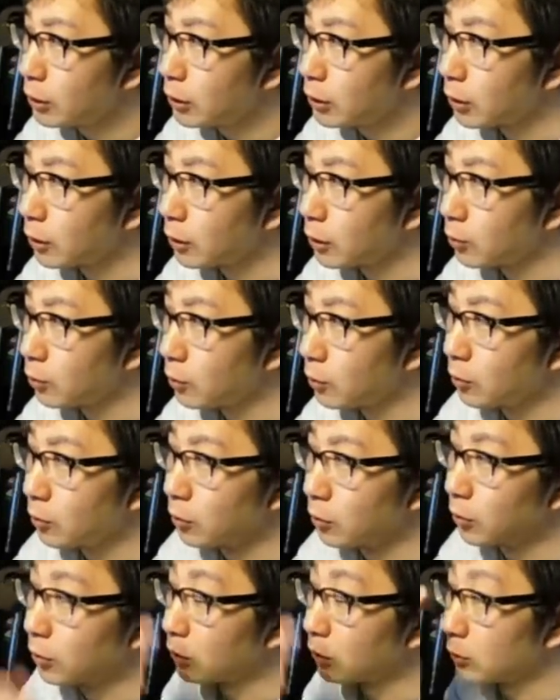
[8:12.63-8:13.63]
あ
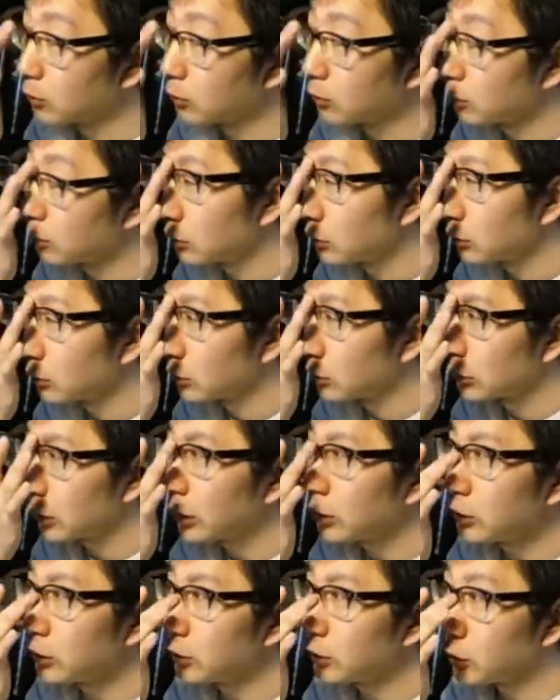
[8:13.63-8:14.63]
の、
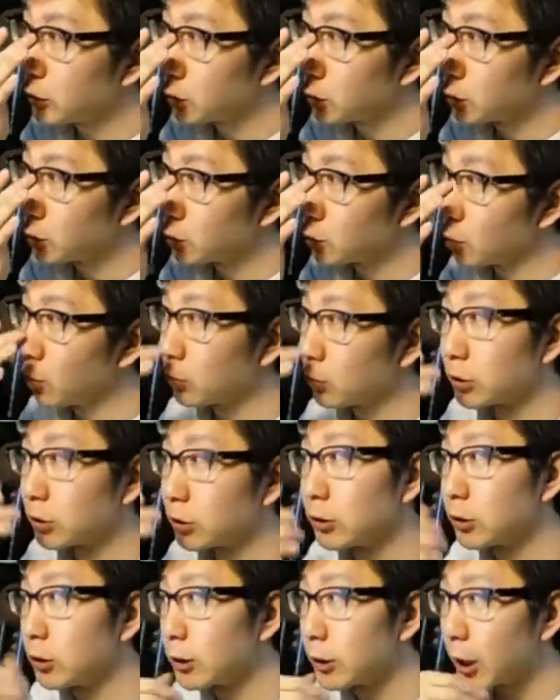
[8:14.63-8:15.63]
35を過
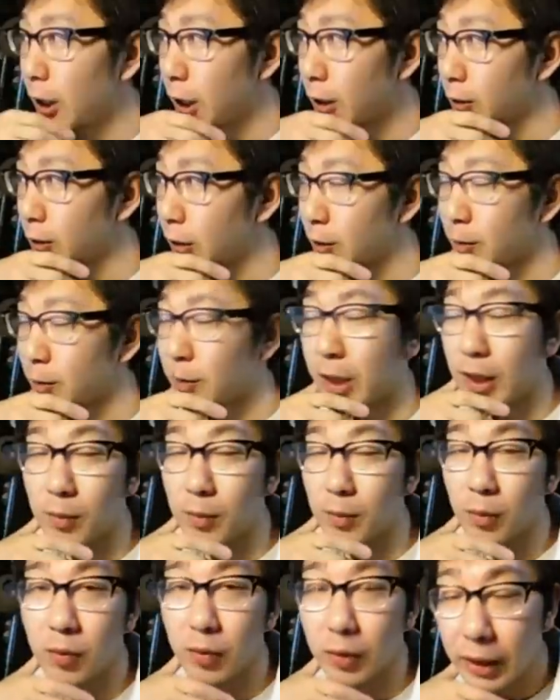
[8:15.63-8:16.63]
ぎたあるあるみたいな
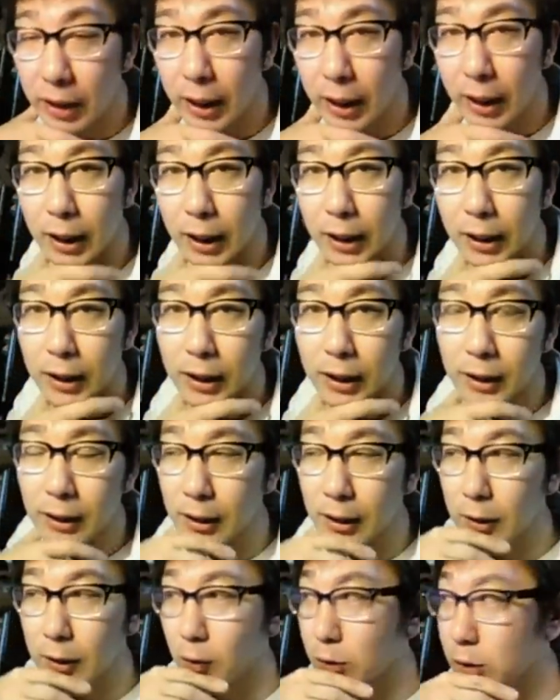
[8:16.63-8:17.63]
もので、あ
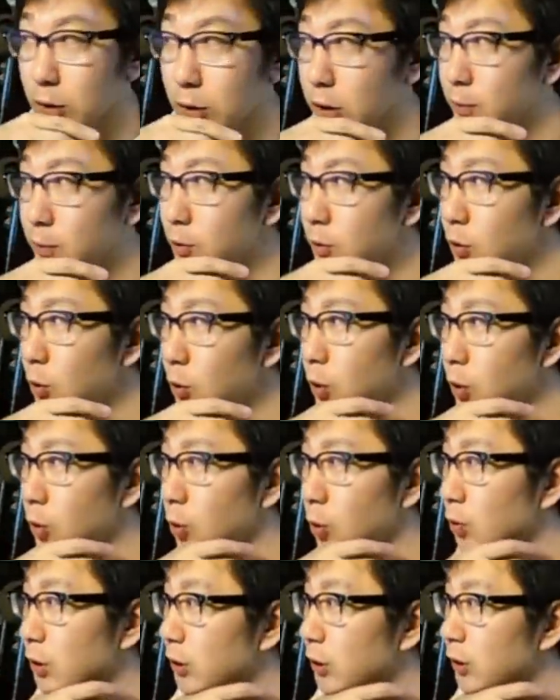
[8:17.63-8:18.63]
の、自分より
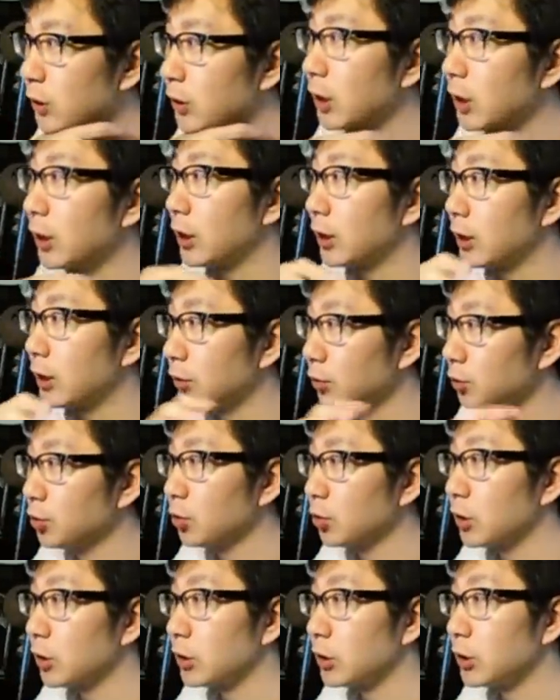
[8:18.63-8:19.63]
年下の人
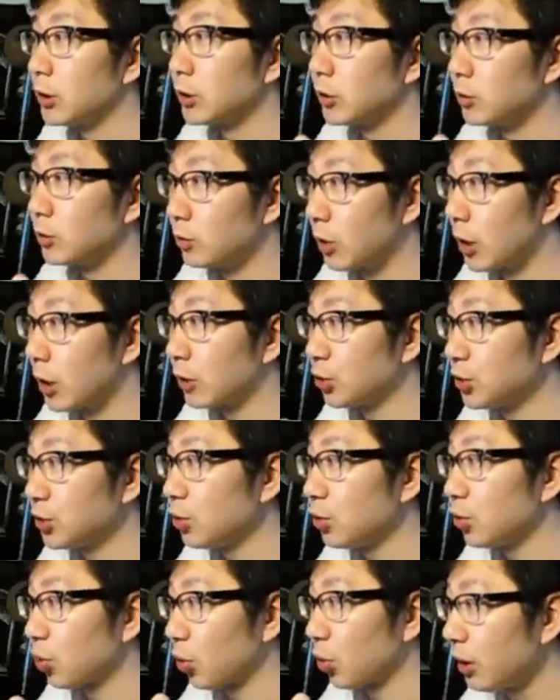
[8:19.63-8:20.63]
たちは年
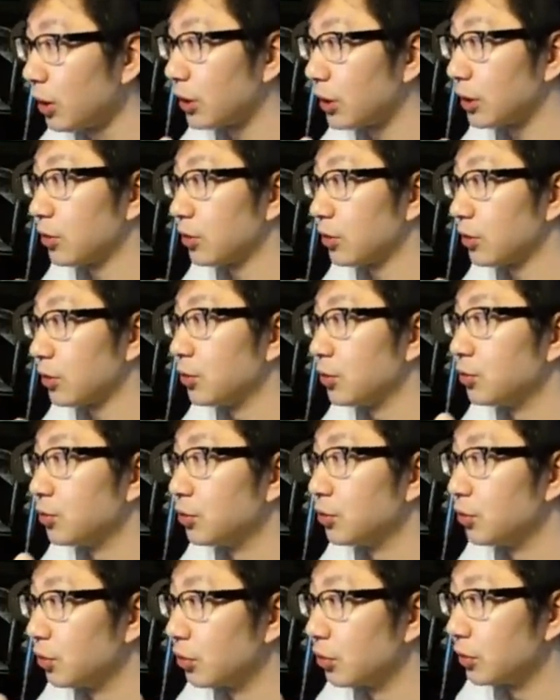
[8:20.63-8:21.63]
を取らないっていう風
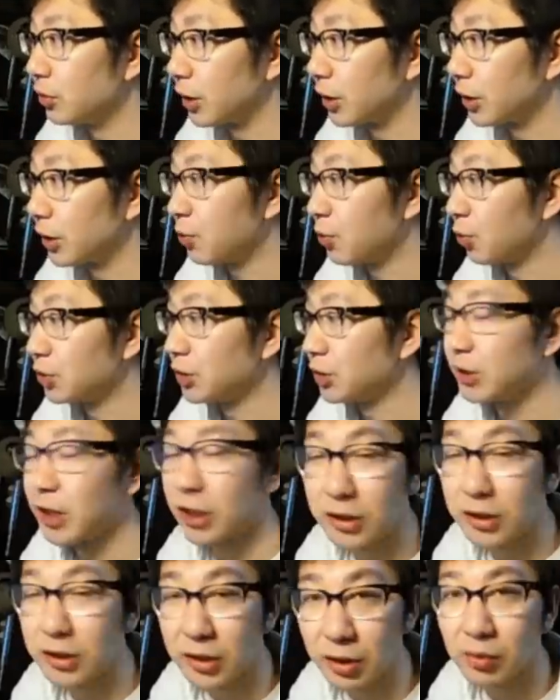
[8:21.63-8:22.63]
な気持ちになっ
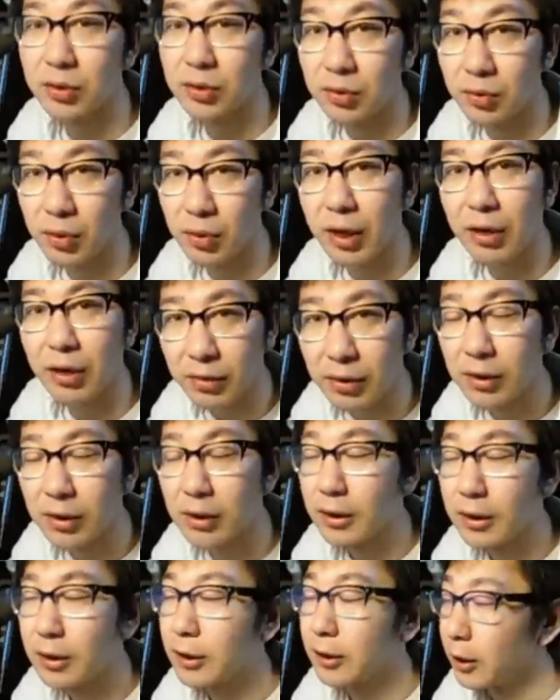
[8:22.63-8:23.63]
ちゃうっていう、わかる
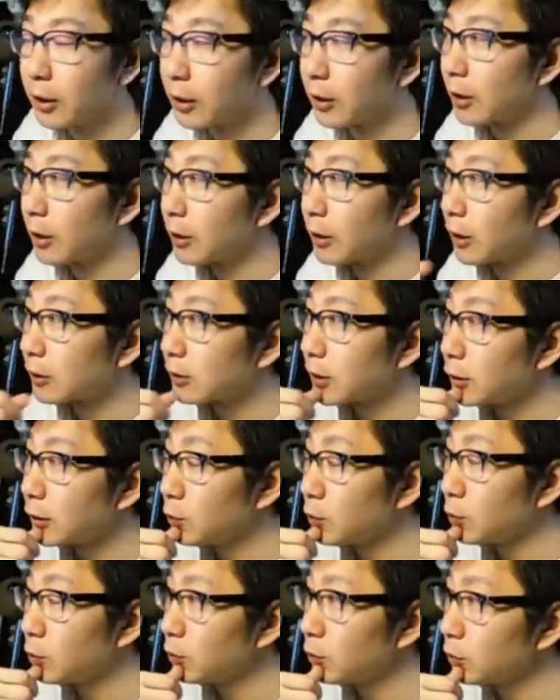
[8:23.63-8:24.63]
なんか、だから最初
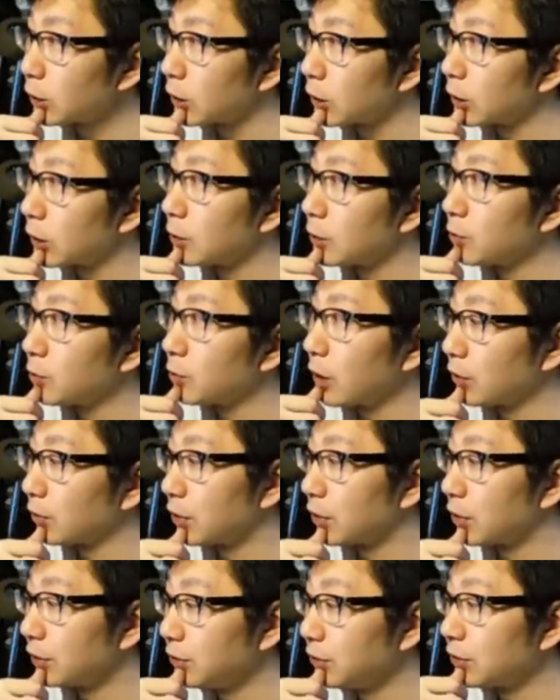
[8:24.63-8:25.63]
のリューザーにも会った
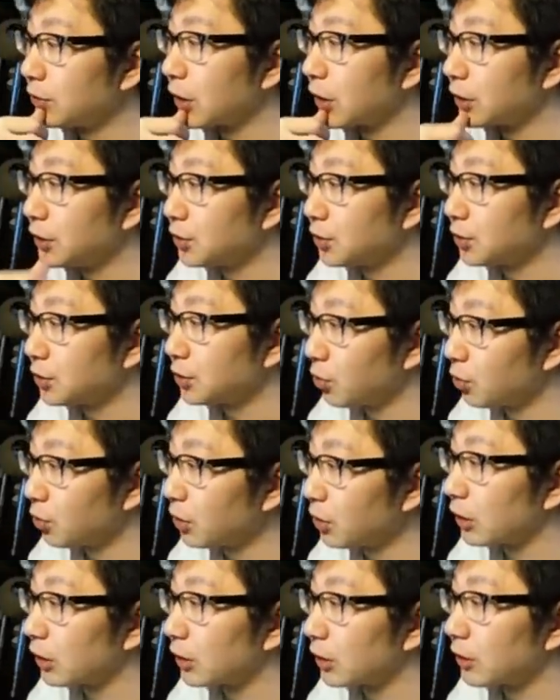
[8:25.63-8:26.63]
時はリューザーが24ぐ
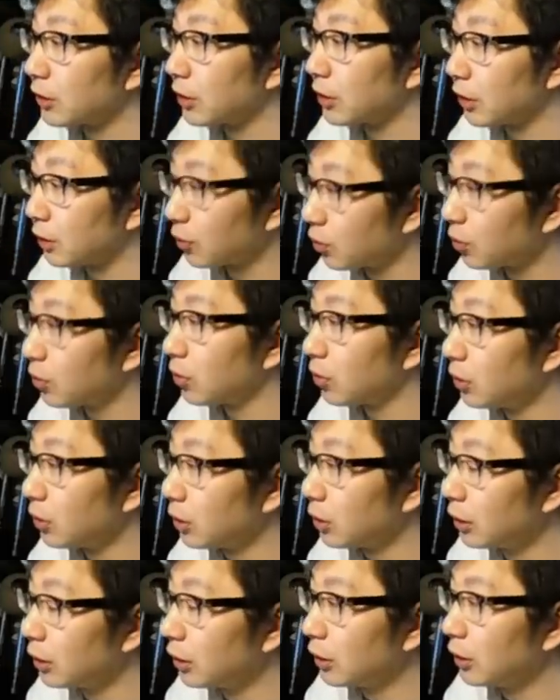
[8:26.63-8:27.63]
らいだったんだけど、
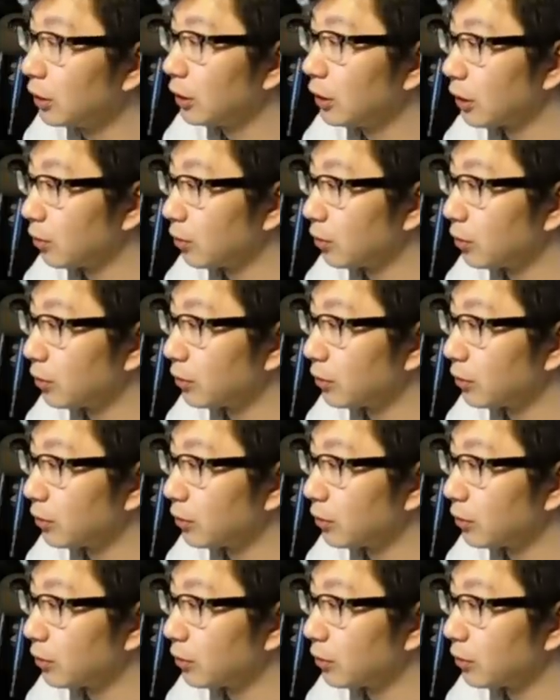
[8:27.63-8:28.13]
あの、